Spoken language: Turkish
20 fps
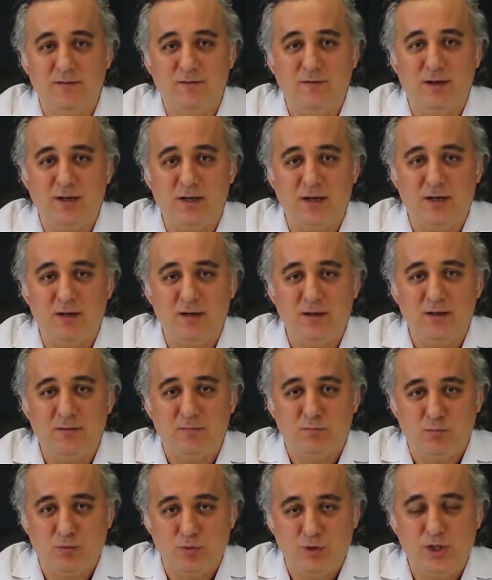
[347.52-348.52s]
veya
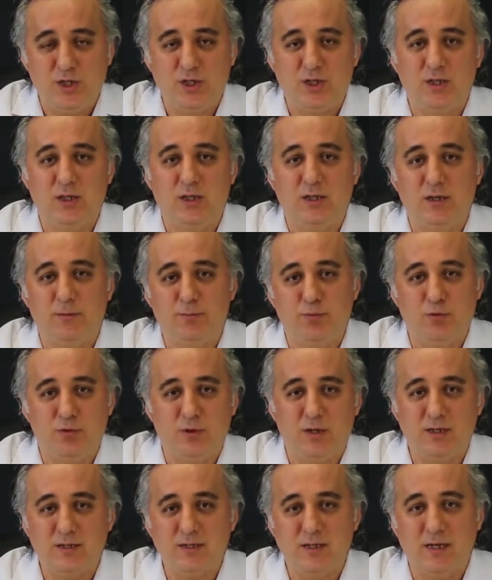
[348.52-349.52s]
bu işi
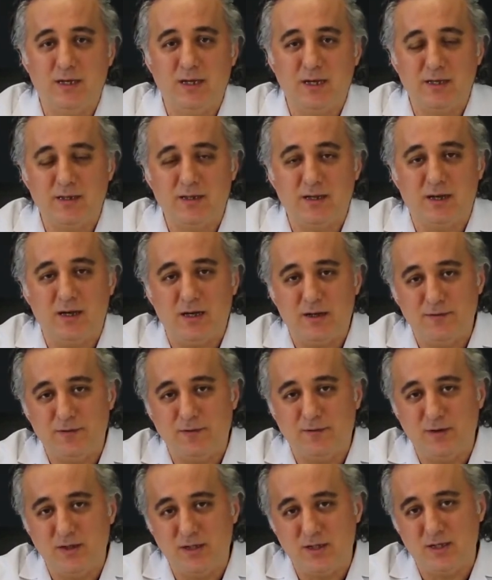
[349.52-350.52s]
yapıyorlarsa eğer daha
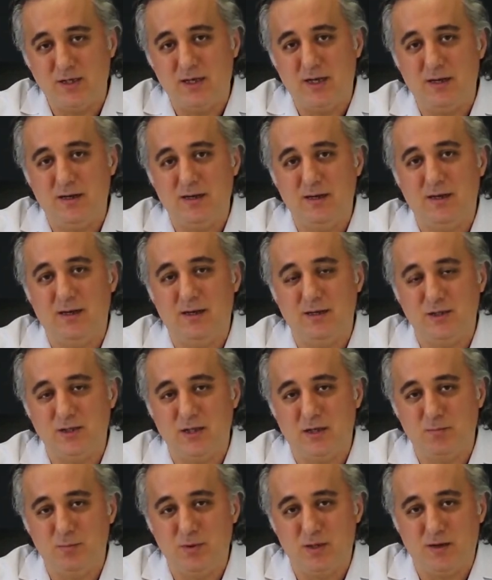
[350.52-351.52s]
hafif işlerle
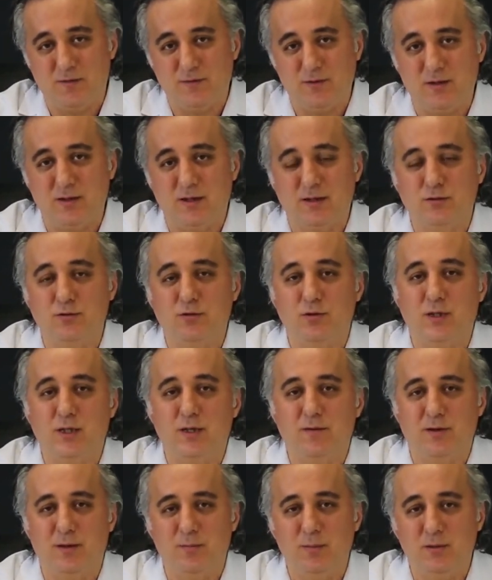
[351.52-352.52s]
ancak bir haftadan sonra
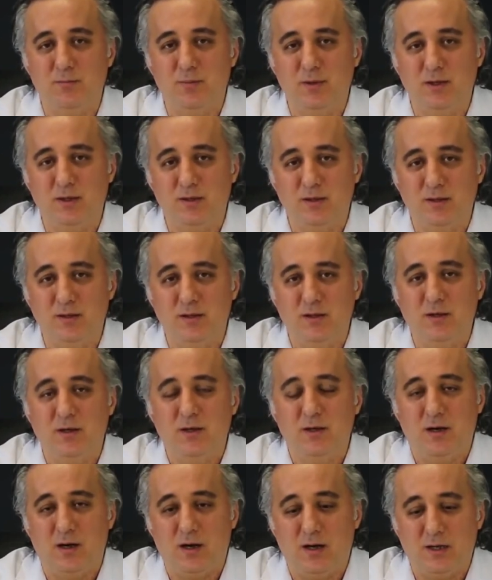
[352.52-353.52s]
devam etmeleri,
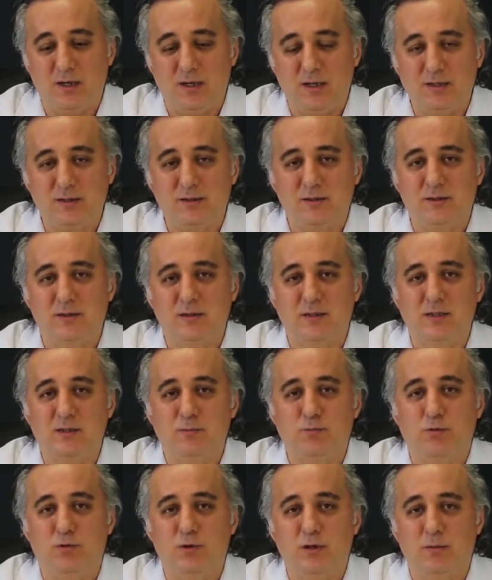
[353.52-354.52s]
ağır
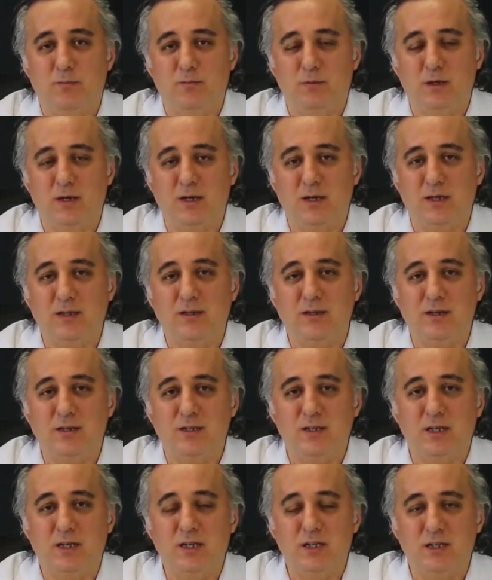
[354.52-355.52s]
spor yap-
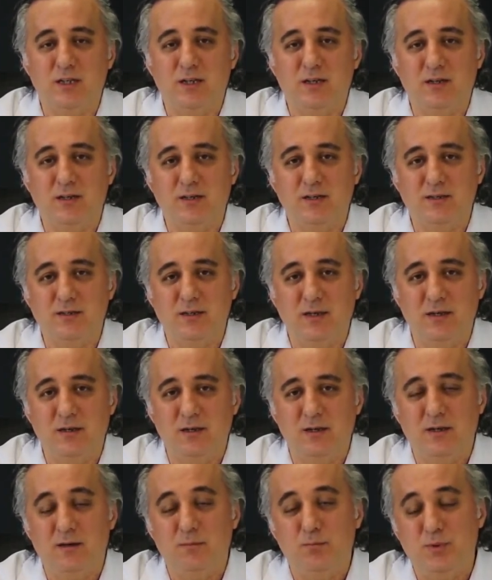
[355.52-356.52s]
gerektirecek işlerini ise
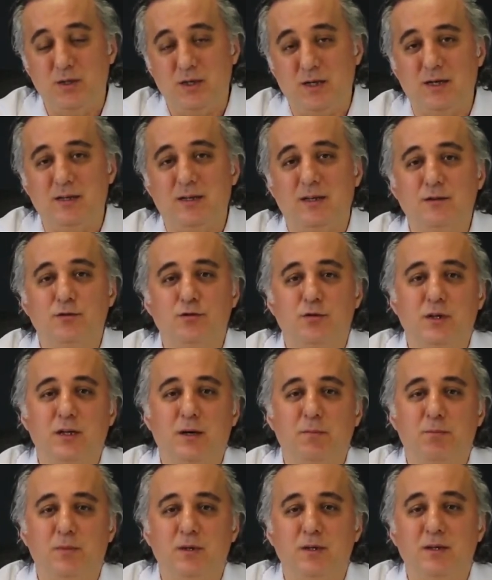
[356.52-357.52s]
bir aydan sonra
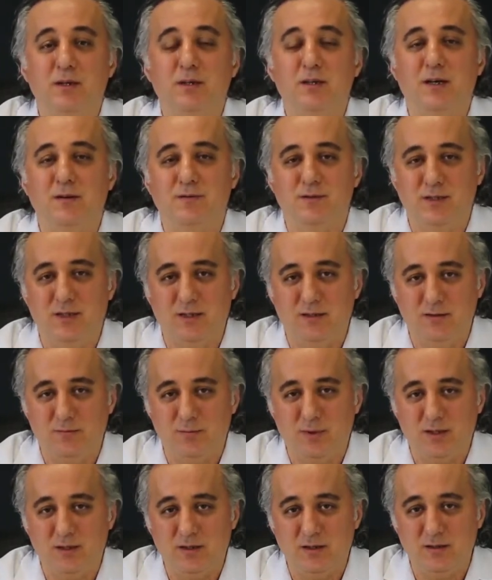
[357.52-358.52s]
yapmaları tavsiye
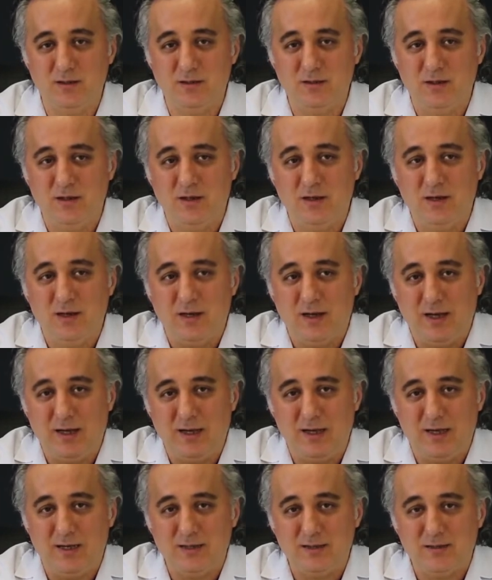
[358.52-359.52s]
edilmektedir.
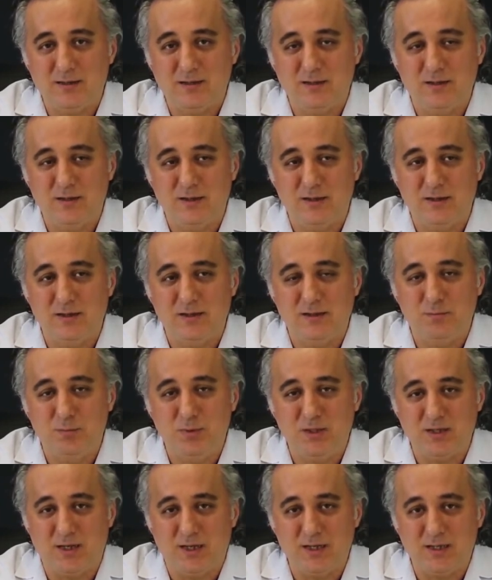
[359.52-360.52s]
Eğer e,
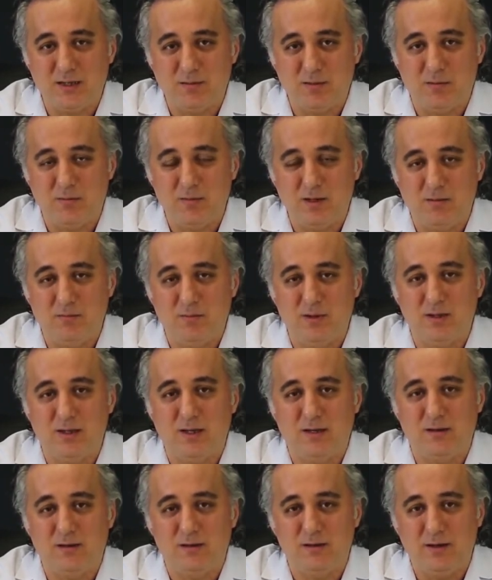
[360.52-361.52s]
bir ay
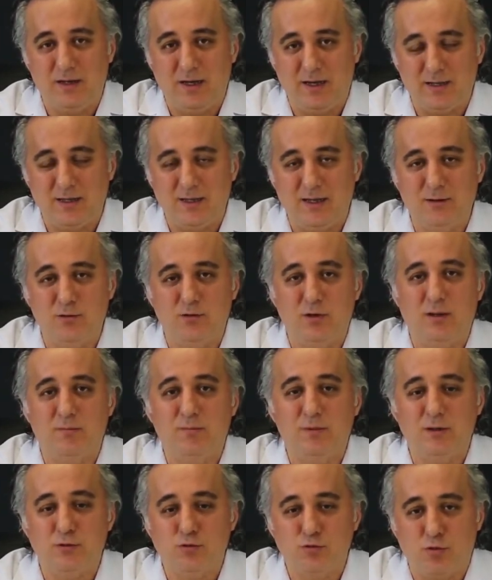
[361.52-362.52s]
tamamlanmadan erken
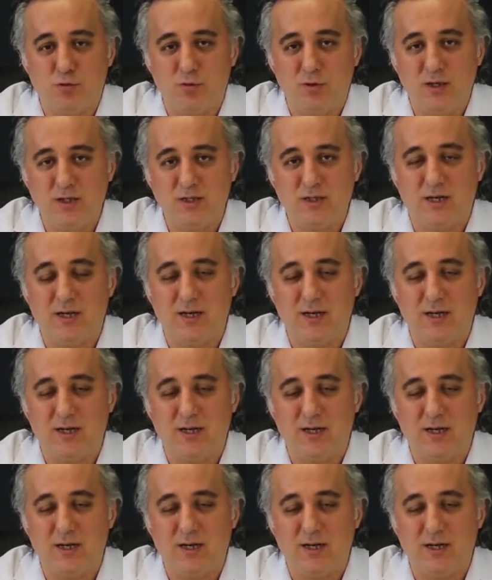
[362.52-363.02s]
dönemde zorlayıcı